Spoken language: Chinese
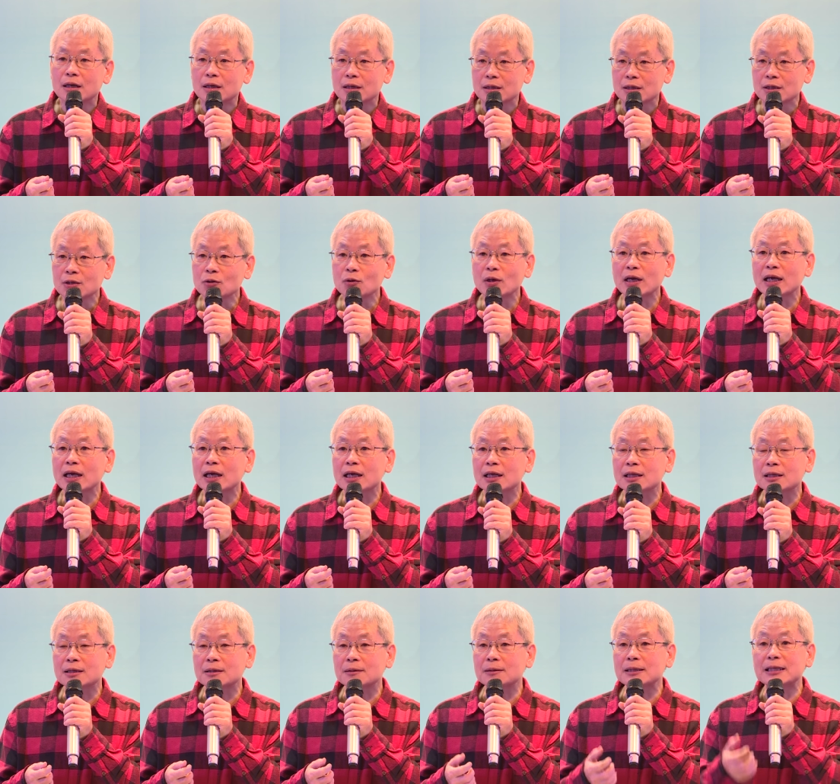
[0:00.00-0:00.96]
因
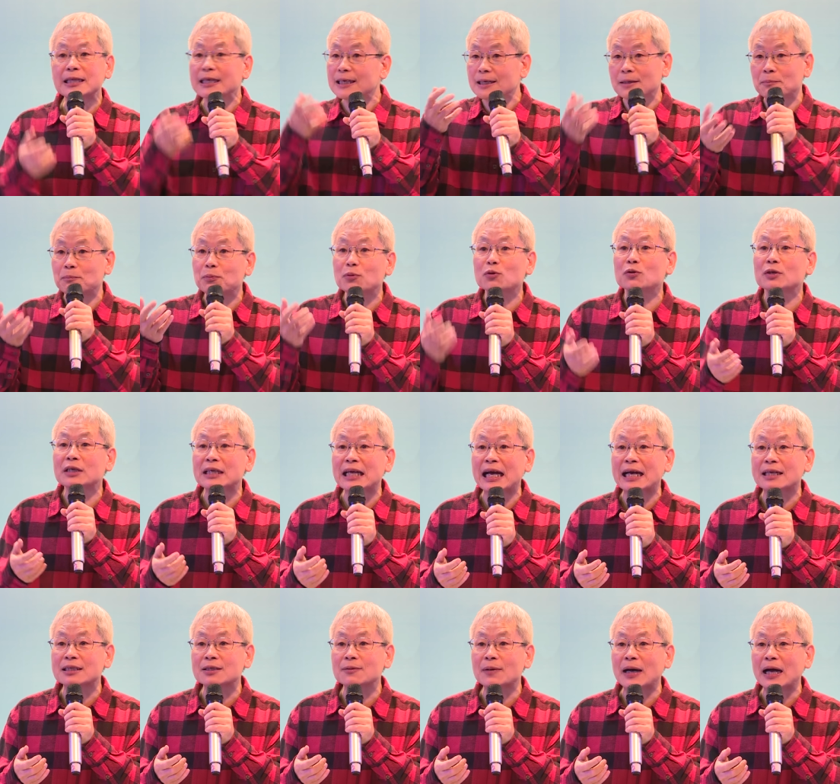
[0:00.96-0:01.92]
为热不一
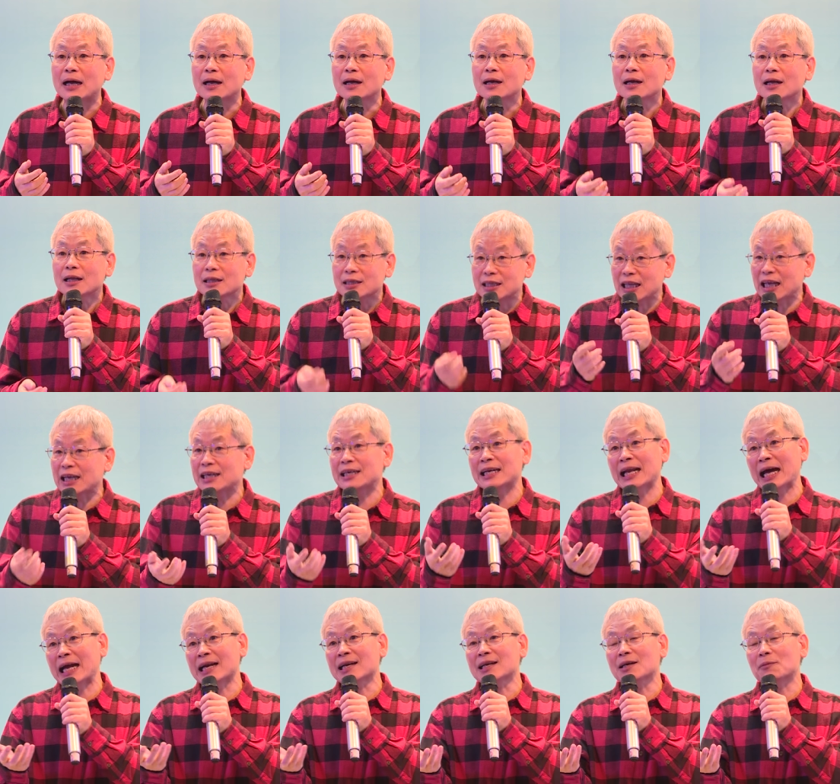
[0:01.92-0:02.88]
样是吧？点
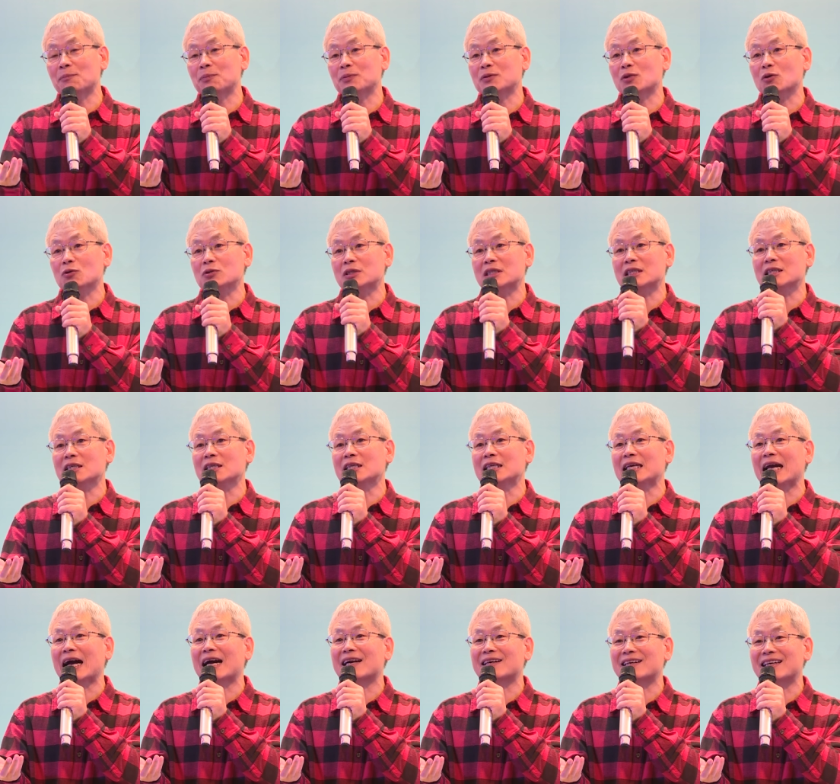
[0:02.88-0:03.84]
燃了不都是一
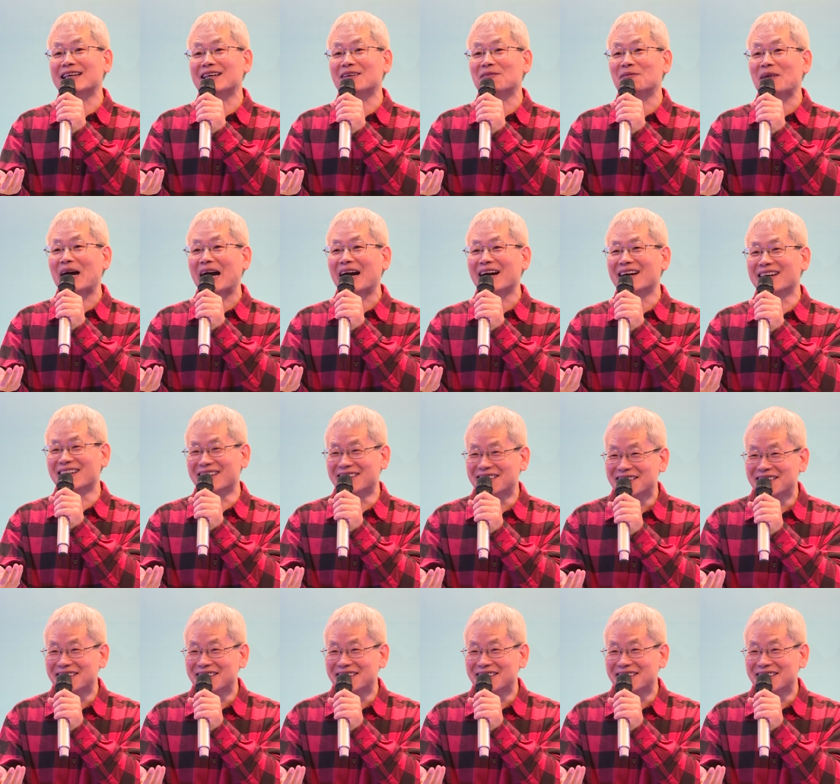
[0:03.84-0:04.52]
样热吗？